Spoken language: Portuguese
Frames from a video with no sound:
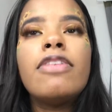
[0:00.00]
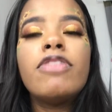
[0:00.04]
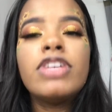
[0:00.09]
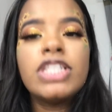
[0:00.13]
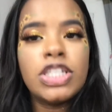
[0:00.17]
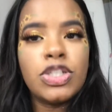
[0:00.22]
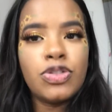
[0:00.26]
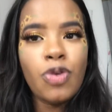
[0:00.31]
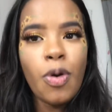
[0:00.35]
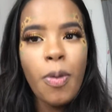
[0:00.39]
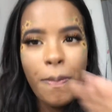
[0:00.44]

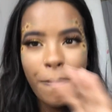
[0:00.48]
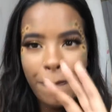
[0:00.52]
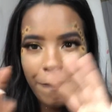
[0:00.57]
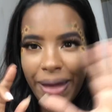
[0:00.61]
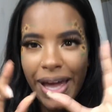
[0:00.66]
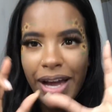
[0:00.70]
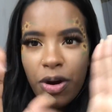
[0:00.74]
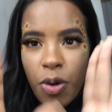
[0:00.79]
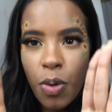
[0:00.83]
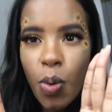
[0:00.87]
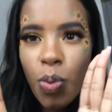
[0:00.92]
Vocês vão,
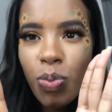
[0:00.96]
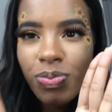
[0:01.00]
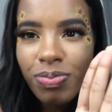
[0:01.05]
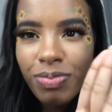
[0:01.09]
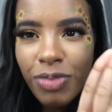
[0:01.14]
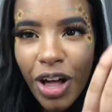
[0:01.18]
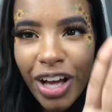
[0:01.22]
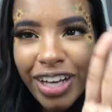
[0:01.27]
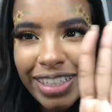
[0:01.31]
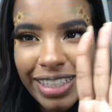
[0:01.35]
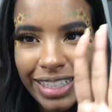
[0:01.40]
pegam um
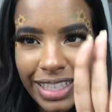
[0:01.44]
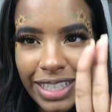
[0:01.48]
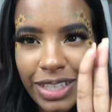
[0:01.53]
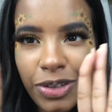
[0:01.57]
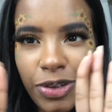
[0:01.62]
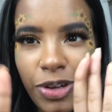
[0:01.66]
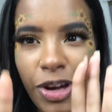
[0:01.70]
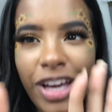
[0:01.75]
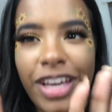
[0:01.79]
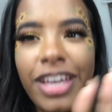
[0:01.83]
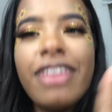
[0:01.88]

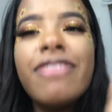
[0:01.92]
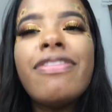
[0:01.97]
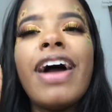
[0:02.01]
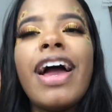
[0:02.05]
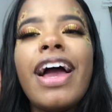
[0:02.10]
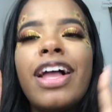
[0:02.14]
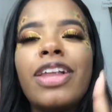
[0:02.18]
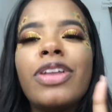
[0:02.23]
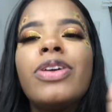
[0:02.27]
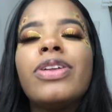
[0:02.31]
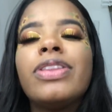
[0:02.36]
bloquinho aí e
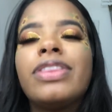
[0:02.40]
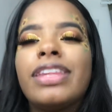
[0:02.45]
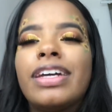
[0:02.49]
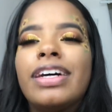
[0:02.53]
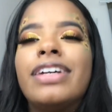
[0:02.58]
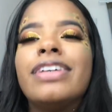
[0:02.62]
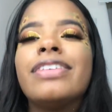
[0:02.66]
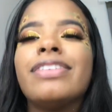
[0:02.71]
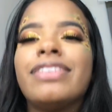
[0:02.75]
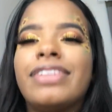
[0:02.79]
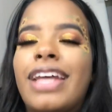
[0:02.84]
vai
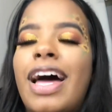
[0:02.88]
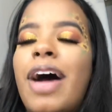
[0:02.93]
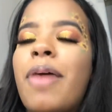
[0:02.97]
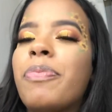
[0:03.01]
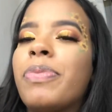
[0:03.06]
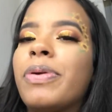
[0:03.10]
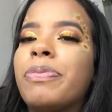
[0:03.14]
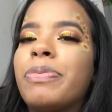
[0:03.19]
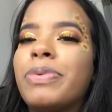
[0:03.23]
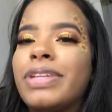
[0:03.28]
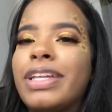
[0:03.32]
anotando, tá?
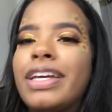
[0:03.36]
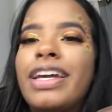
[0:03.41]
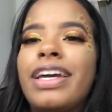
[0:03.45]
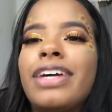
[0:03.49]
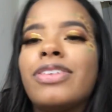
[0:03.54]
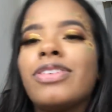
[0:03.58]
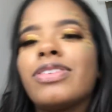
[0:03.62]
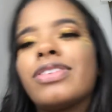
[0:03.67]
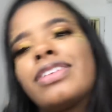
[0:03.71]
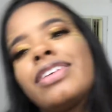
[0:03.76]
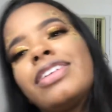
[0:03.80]
Pra poder ir
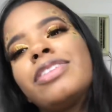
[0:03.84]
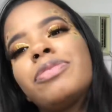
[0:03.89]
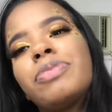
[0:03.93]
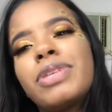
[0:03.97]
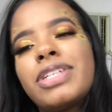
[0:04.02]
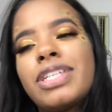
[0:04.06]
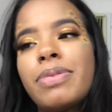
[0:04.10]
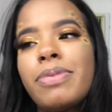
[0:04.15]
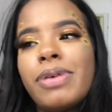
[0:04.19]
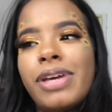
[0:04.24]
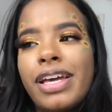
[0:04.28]
anotando,
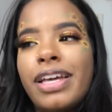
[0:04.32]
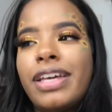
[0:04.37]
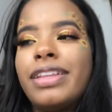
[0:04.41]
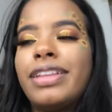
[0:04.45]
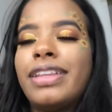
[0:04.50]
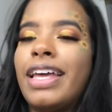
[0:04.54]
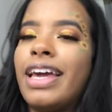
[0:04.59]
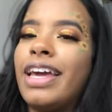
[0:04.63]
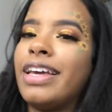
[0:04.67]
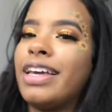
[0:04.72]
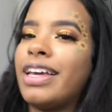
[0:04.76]
pra saber o que, que
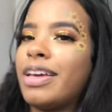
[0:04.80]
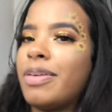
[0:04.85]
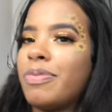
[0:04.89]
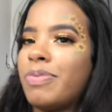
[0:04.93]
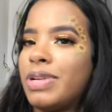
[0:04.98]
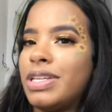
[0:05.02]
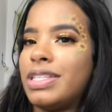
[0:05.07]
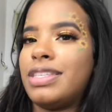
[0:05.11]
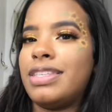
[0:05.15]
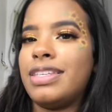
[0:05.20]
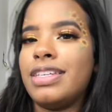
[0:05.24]
tem, o que, que
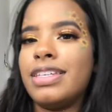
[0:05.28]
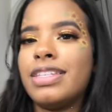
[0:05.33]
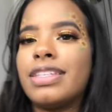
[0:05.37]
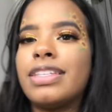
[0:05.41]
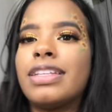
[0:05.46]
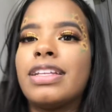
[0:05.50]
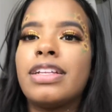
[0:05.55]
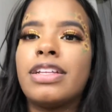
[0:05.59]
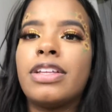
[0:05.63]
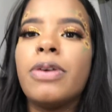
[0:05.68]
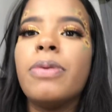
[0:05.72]
precisa,
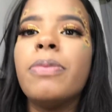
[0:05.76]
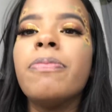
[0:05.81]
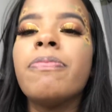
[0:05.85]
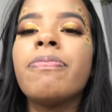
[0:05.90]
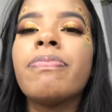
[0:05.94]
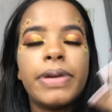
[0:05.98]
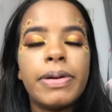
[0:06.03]
entendeu?